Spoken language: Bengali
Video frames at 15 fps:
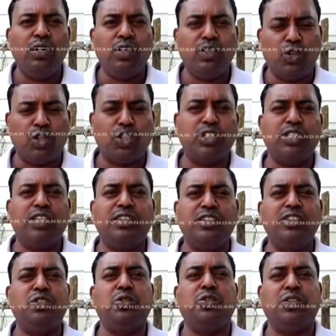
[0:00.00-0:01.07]
সরকার
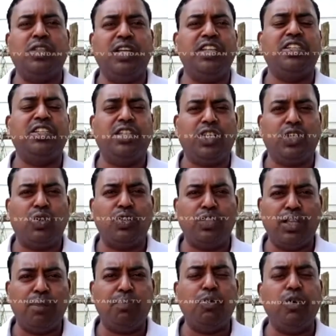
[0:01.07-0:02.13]
কোনো প্রচেষ্টা করছে
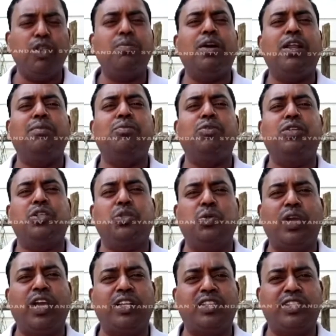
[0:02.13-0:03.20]
না বলেও জানান
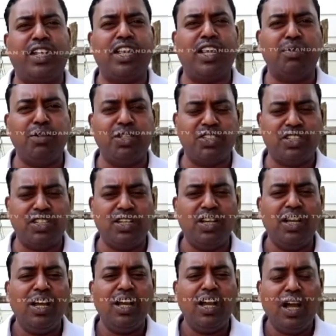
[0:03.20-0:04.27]
পরিবারের সদস্যকে
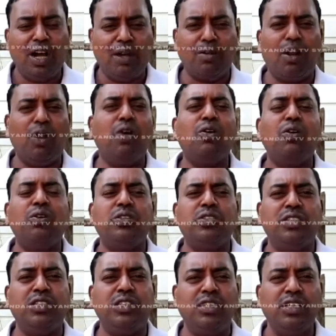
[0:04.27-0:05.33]
হারিয়ে শোকে
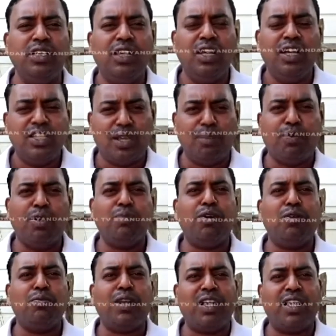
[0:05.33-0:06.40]
বিহবল গোটা পরিবার
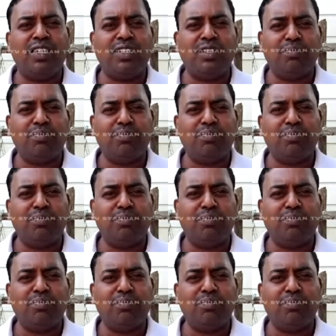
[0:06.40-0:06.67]
কান্নায় ভেঙে